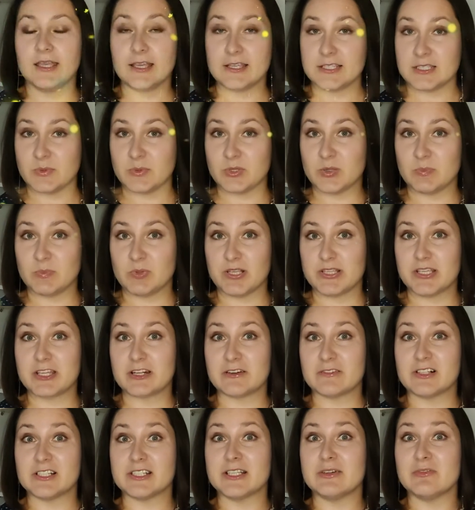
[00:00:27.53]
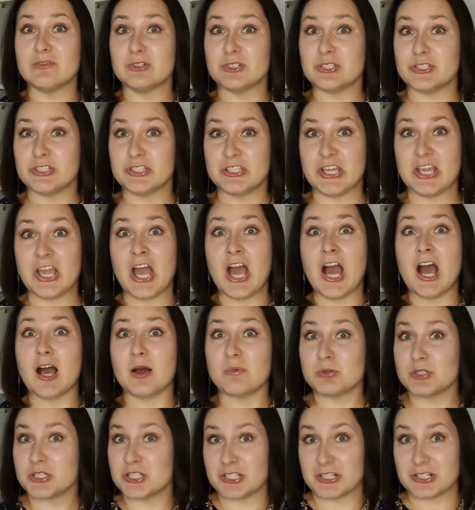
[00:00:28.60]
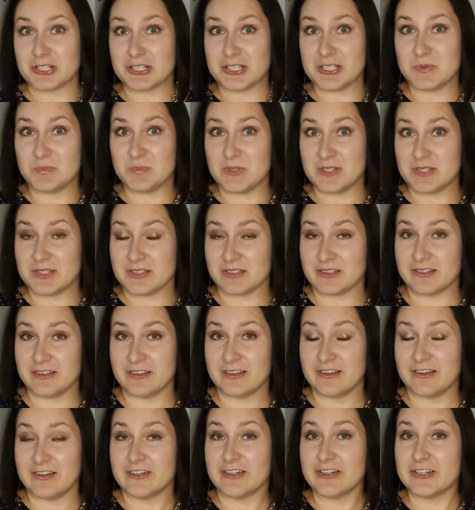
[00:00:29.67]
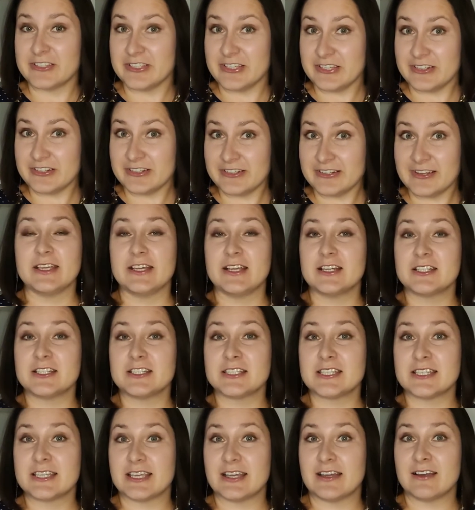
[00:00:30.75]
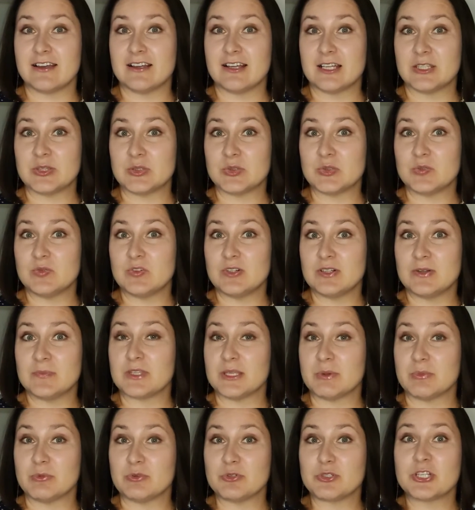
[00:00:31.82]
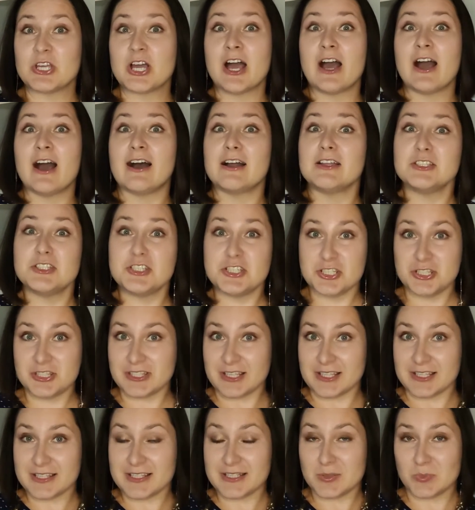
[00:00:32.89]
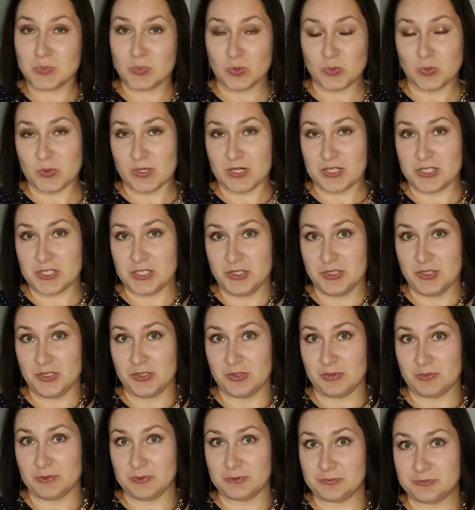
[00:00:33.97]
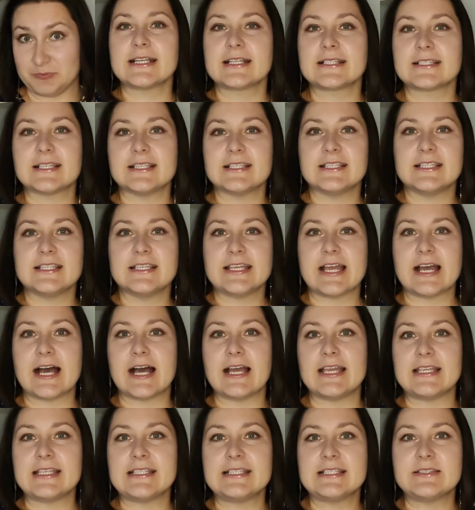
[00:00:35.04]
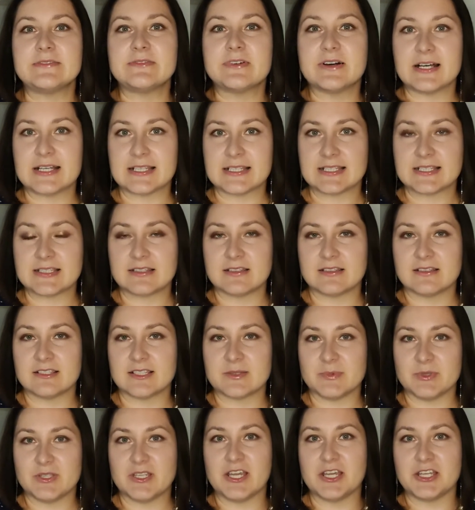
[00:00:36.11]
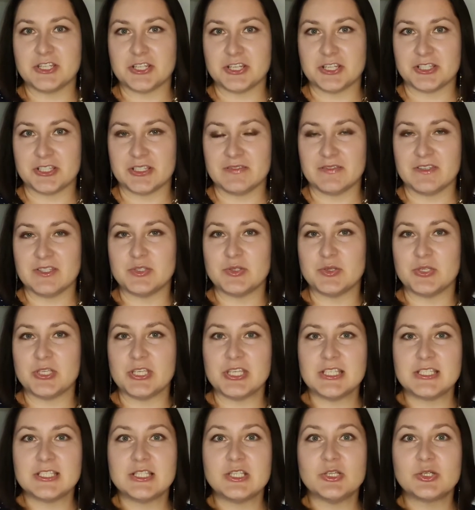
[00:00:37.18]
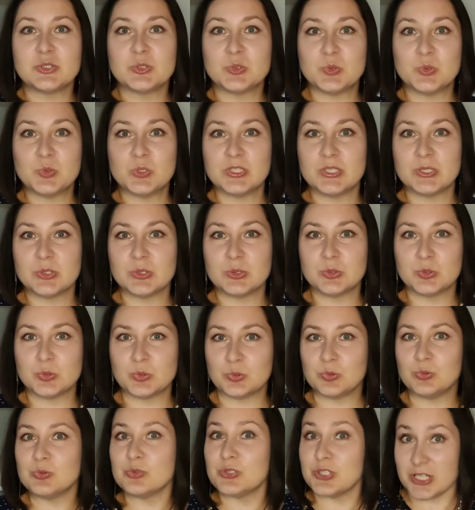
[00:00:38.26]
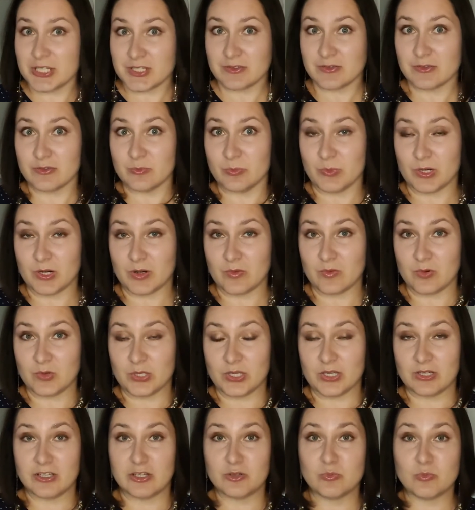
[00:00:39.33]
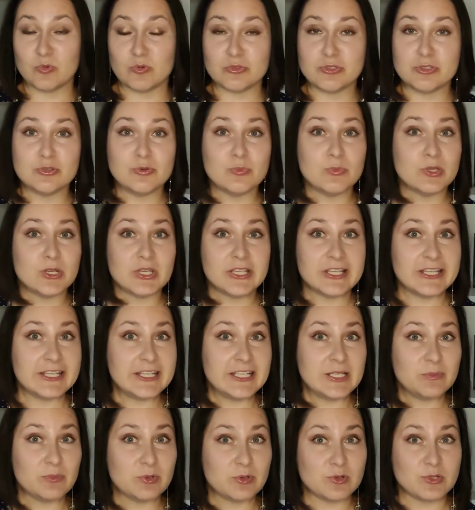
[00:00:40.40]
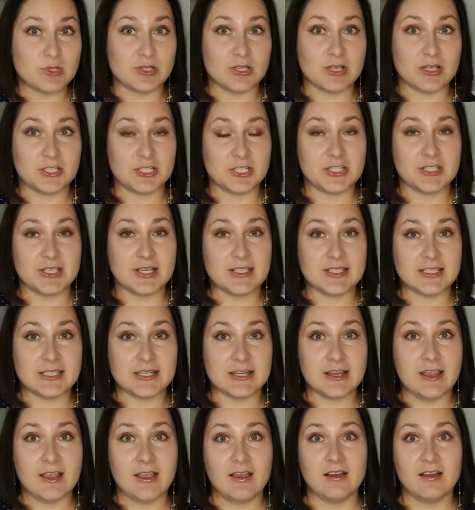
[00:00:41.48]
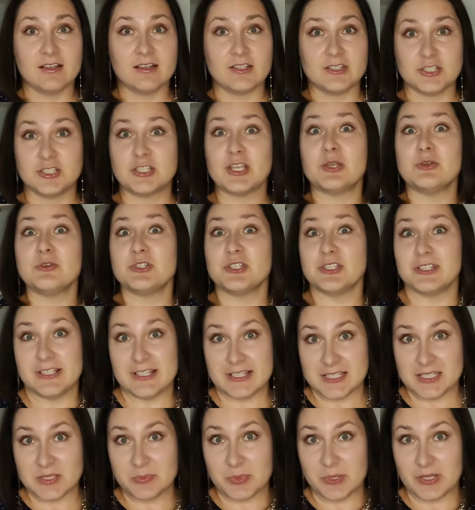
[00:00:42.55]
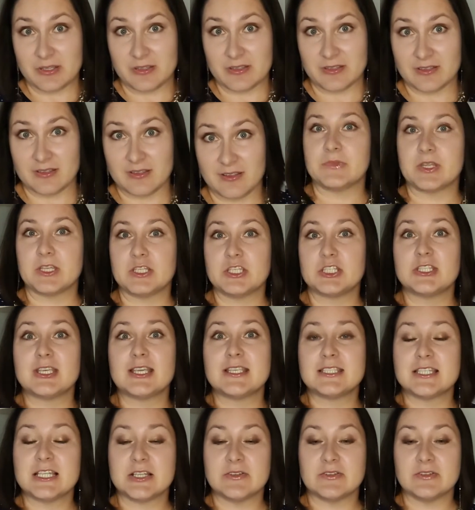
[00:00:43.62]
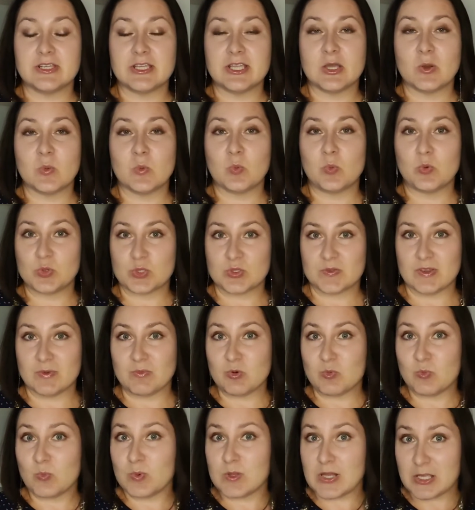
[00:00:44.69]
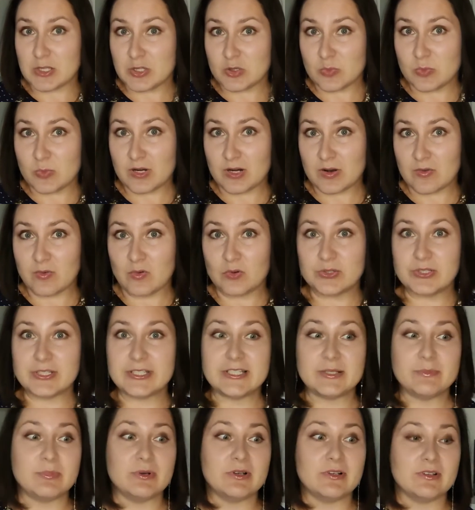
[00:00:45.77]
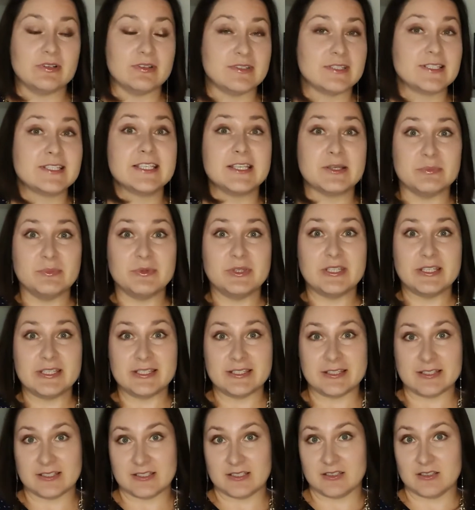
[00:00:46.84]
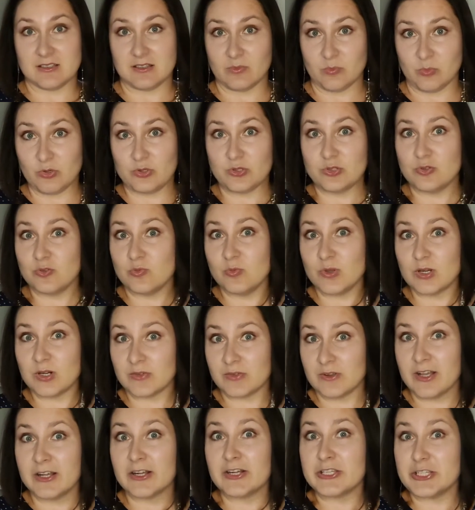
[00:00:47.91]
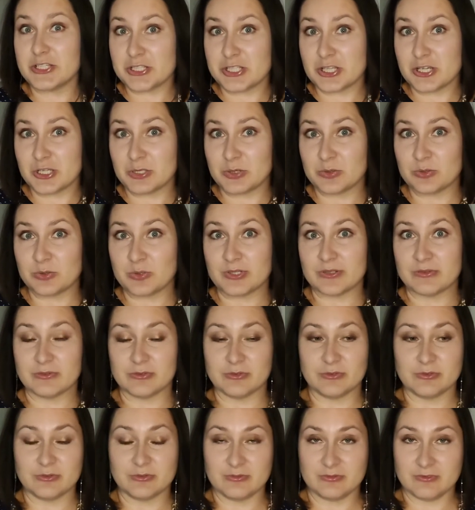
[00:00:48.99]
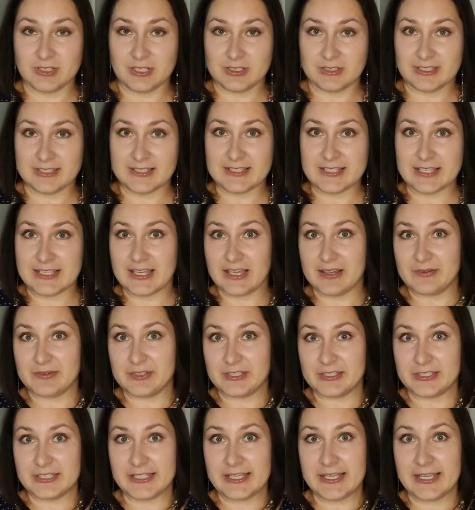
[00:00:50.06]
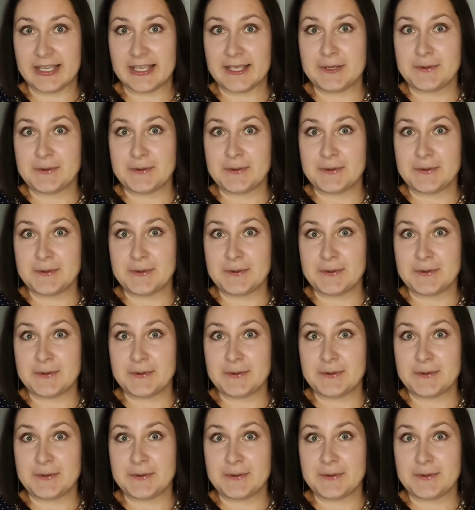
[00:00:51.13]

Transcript: Я себе напланировала довольно-таки обширный список книг, и кажется, я готова немножко отчитаться по прочитанному. Кстати, а из вас, э, смотрящих это видео, есть ли кто-то, кто участвует в марафоне, как буктюбер или просто как читатель, читающий для себя? Читаете ли вы по своему плану марафона, либо с кем-то из э, буктюберов книжки, которые вот как-то заявлены?